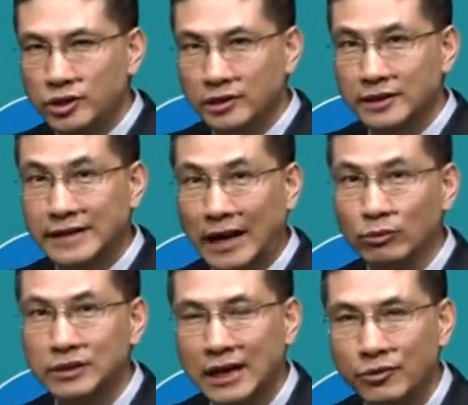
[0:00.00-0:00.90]
体的财
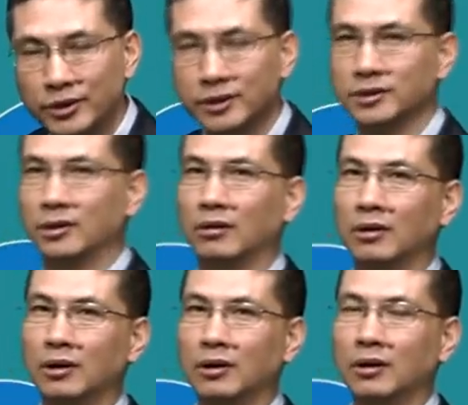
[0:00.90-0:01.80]
务战略的时候，
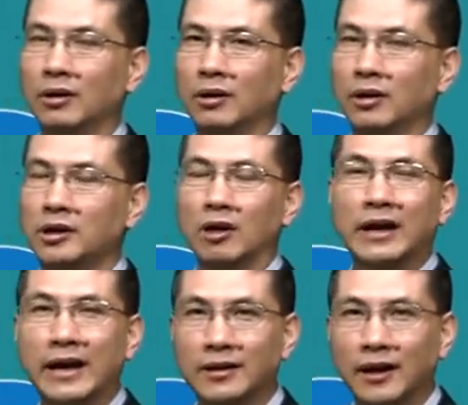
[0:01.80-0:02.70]
要
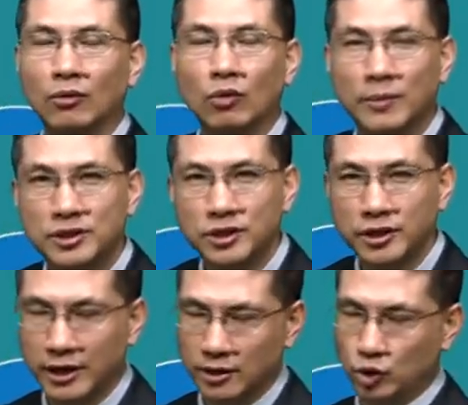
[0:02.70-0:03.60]
看一看我们企
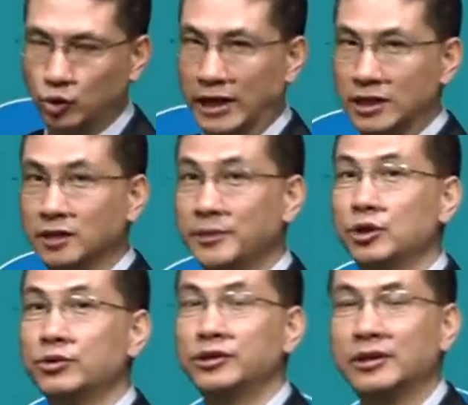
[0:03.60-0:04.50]
业处在生命
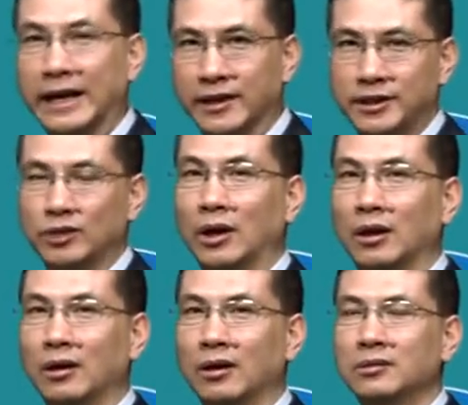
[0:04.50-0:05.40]
周期的哪个阶
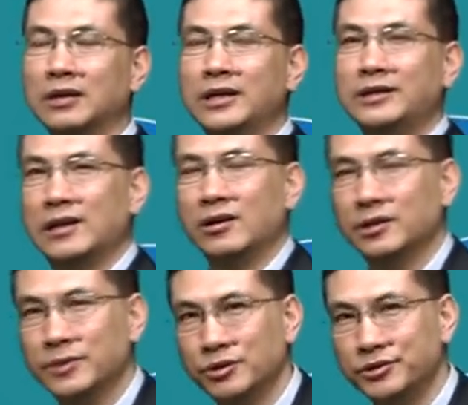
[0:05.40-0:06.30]
段。那一谈到
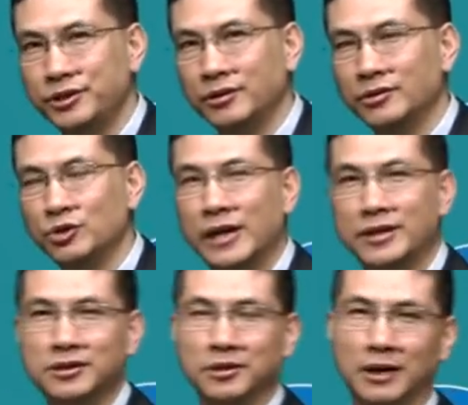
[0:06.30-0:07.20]
生命周期，就
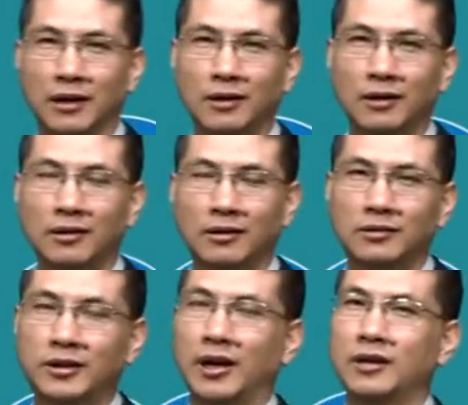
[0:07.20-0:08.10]
联系什么？
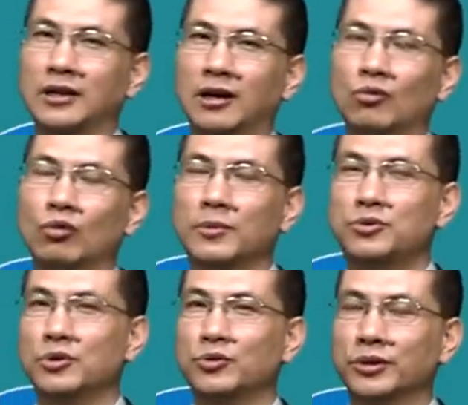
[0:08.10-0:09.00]
第二章我们
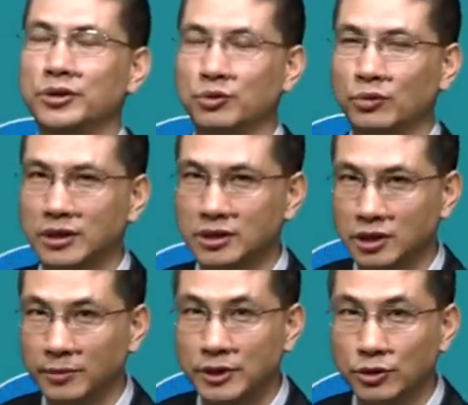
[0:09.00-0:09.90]
学过的有关
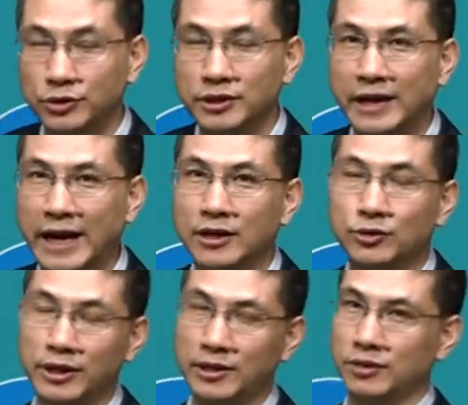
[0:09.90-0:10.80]
生命周期的概念
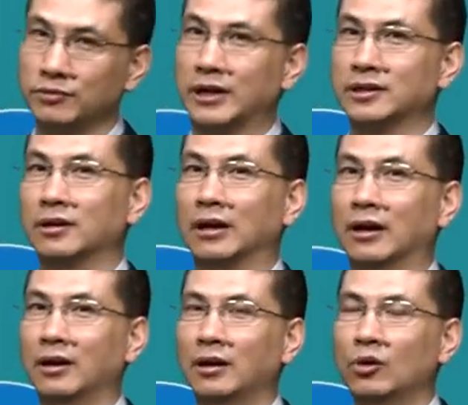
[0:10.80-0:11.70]
去理解就完事儿了。
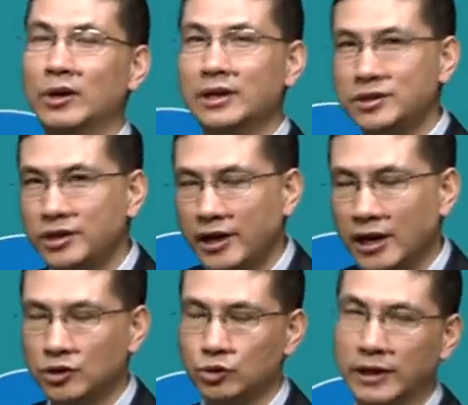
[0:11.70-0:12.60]
我这个企
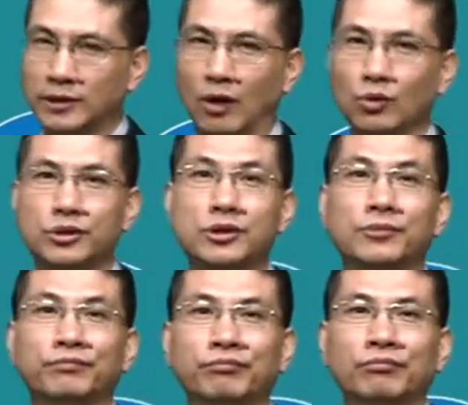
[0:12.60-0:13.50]
业处在导入期，